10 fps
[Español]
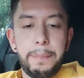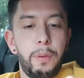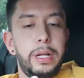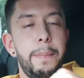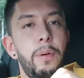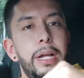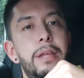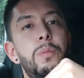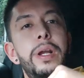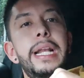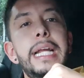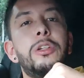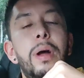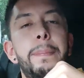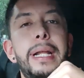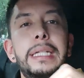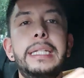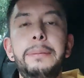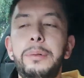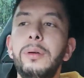¿Por qué? Porque es muy liso al
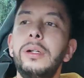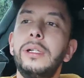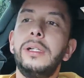principio.